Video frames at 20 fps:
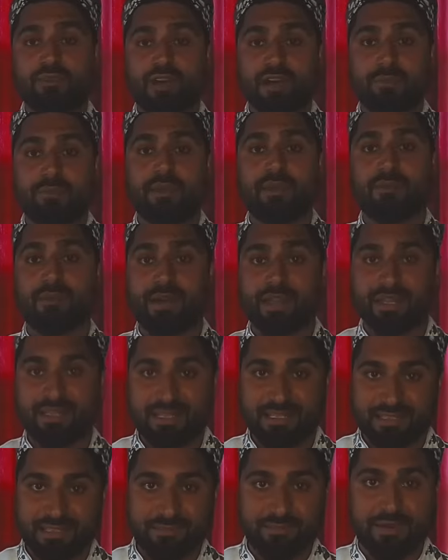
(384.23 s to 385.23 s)
वहां पे हमारे
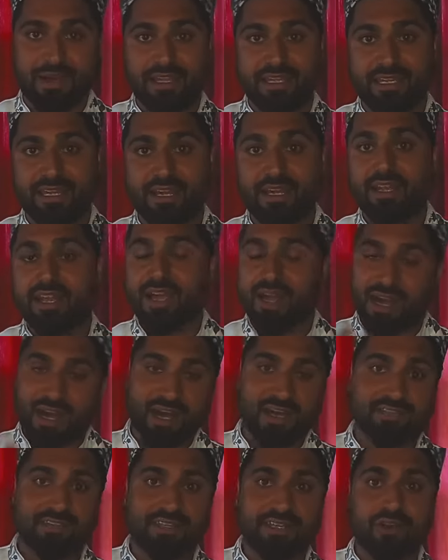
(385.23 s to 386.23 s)
जैसे भाई
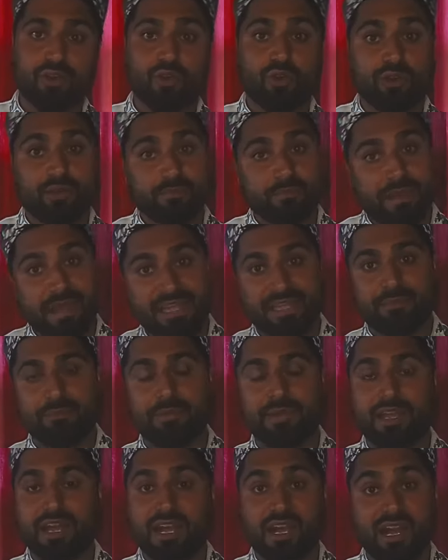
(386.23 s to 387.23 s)
आते हैं और बाइक
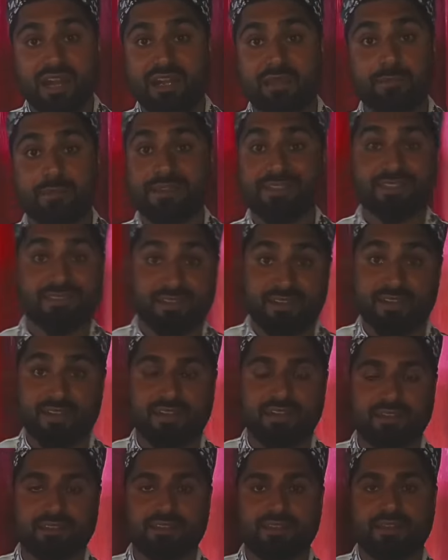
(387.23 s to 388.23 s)
पे या गाड़ी पे स्टैंड
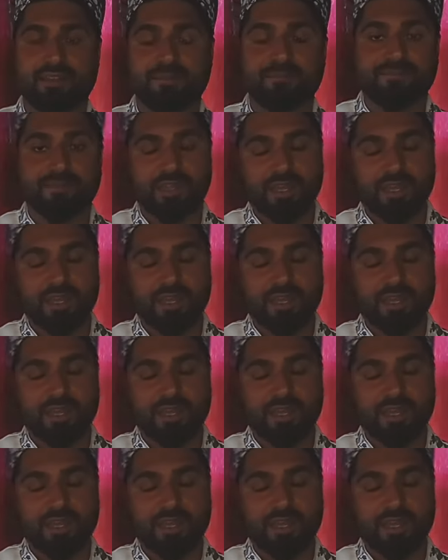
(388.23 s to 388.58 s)
करते हैं